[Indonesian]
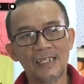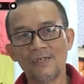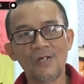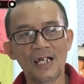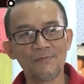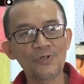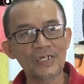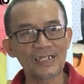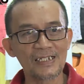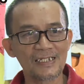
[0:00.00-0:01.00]
saya juga nggak
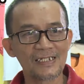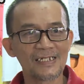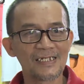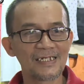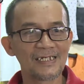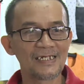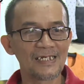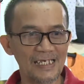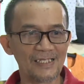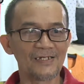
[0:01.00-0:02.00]
mungkin.
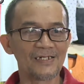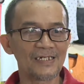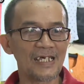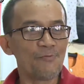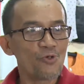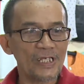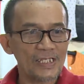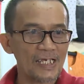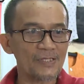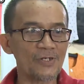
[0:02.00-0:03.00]
Gitu, nggak mungkin
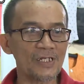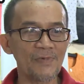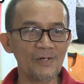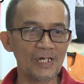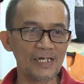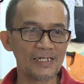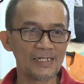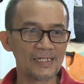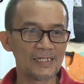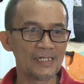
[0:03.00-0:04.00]
saya turun ke bawah.
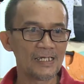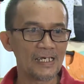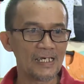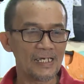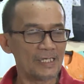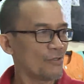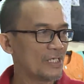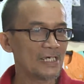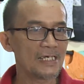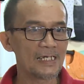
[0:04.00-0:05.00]
Kenapa? Nggak ya mungkin atau